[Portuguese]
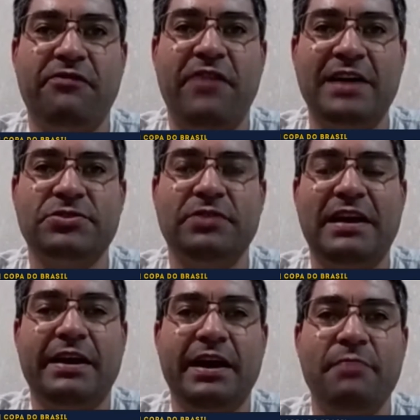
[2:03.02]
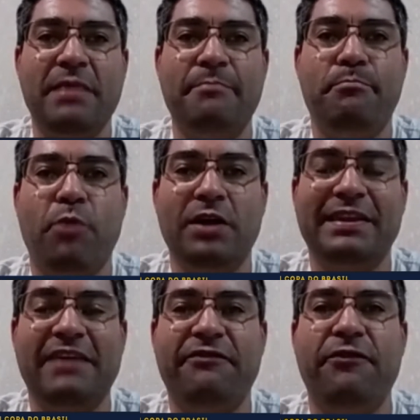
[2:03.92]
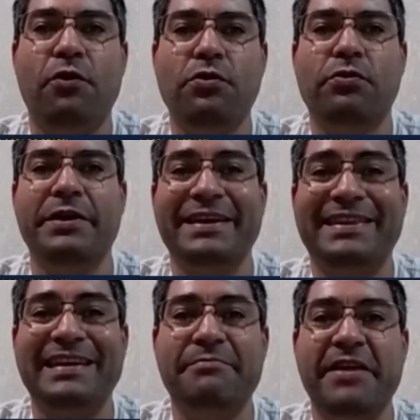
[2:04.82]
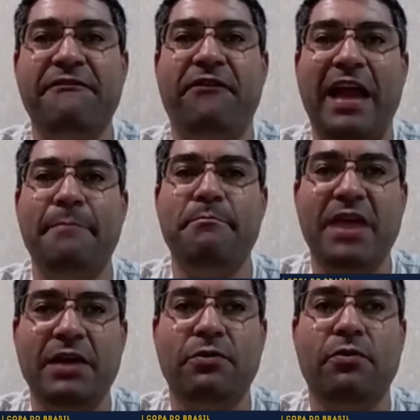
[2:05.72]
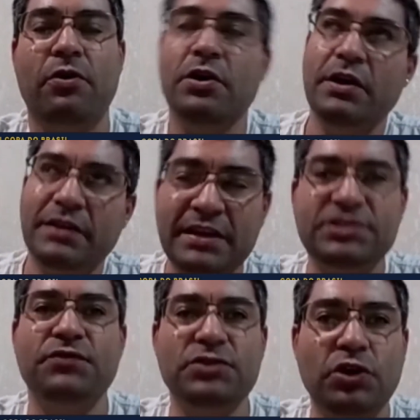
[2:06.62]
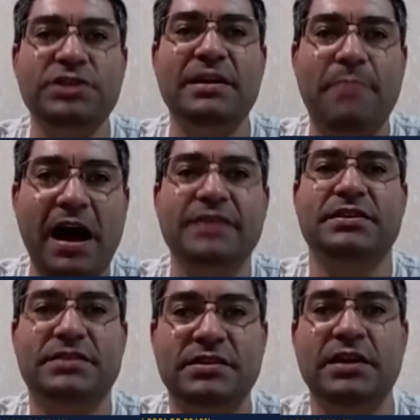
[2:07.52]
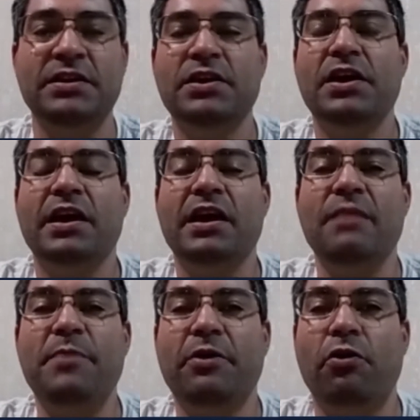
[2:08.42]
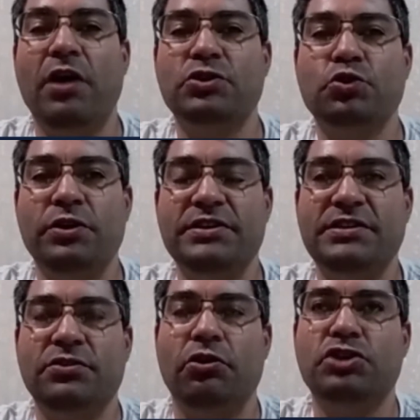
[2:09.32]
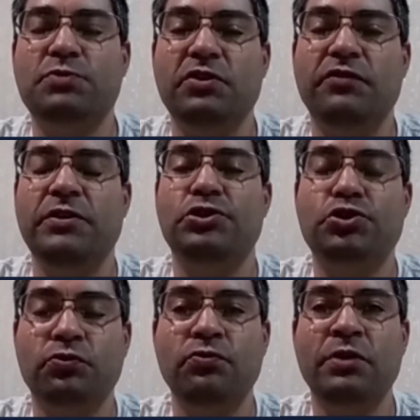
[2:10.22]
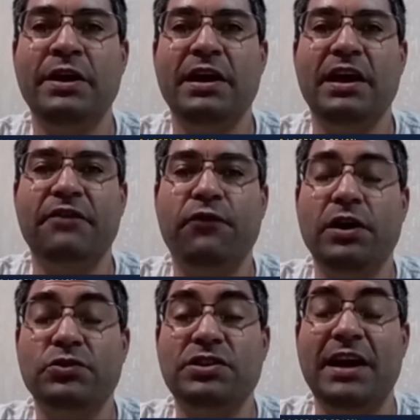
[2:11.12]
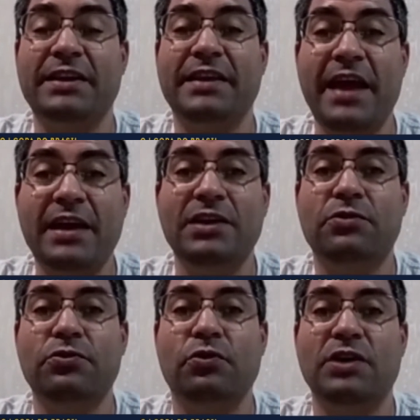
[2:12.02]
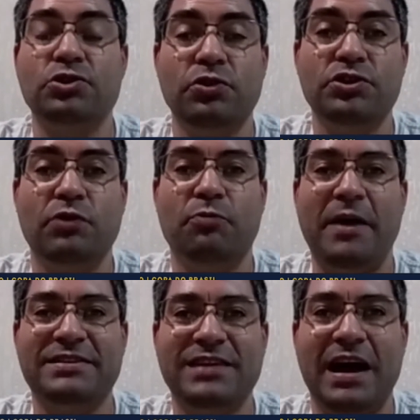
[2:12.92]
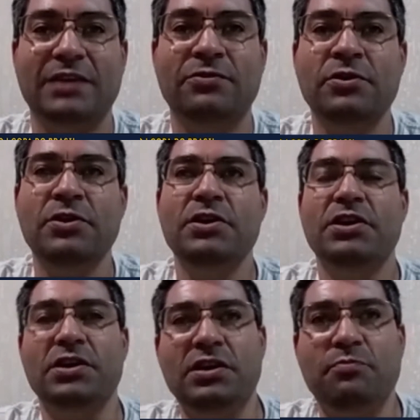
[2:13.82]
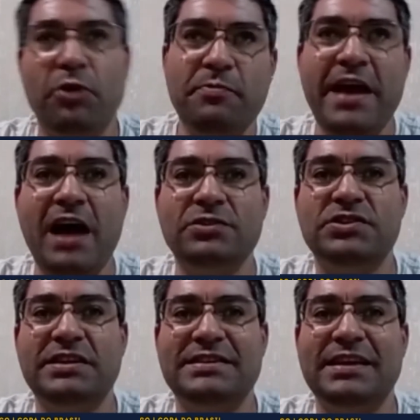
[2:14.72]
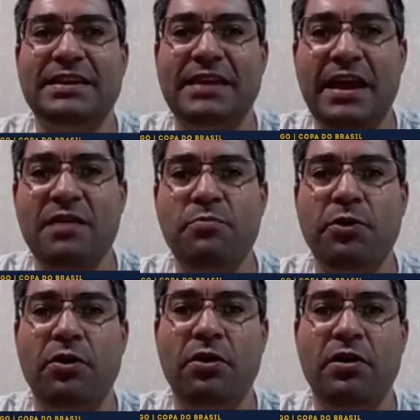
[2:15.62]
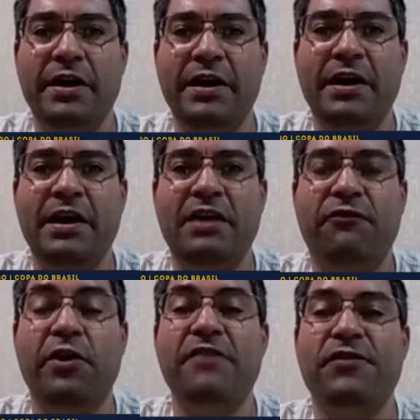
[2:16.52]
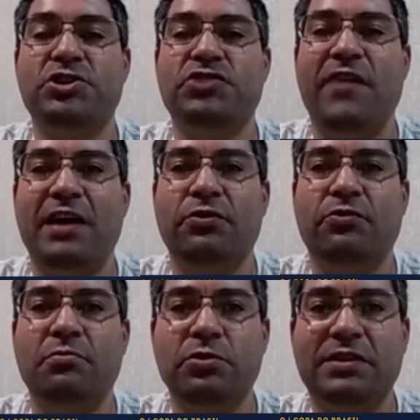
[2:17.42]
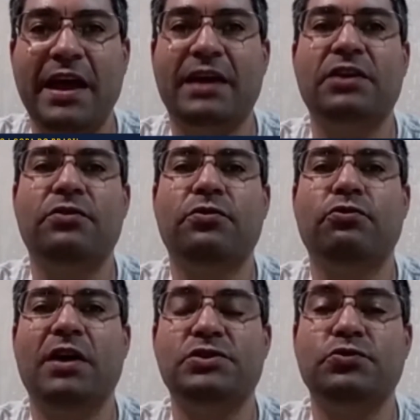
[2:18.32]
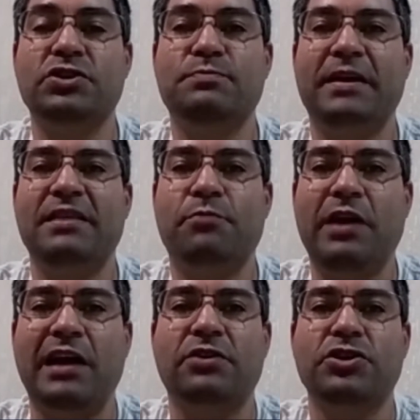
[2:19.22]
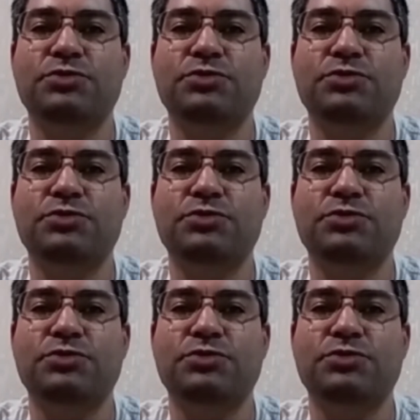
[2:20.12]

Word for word: por Vasco da Gama, Botafogo e também Flamengo. Nas divisões de base, sim, ele pegou o Azures em 2021, ele foi auxiliar técnico do Azures o ano passado e por meados de setembro é, foi efetivado como técnico do Azures para a temporada